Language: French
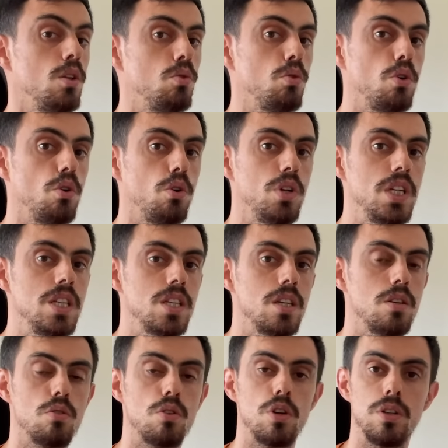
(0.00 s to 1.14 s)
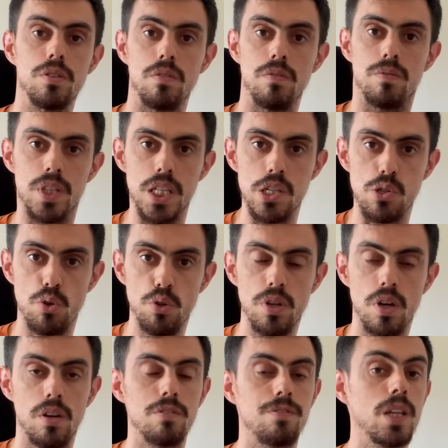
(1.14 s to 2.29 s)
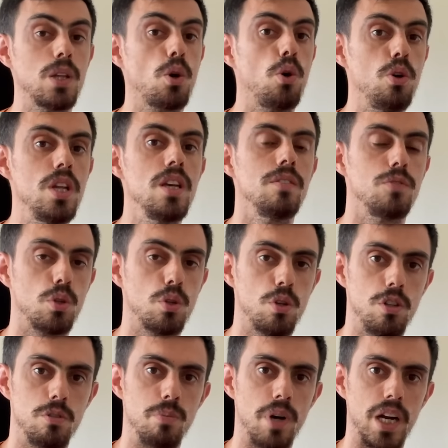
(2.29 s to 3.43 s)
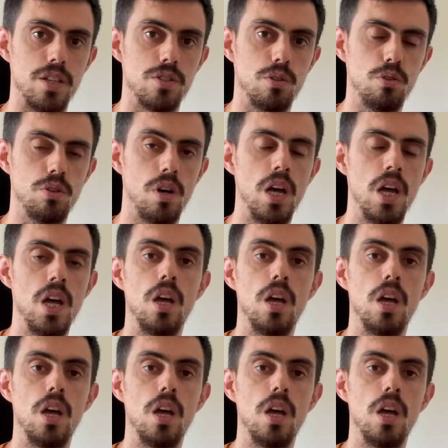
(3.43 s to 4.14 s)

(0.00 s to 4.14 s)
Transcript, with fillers: Donc relisez le code des autres, faites relire votre code par les autres,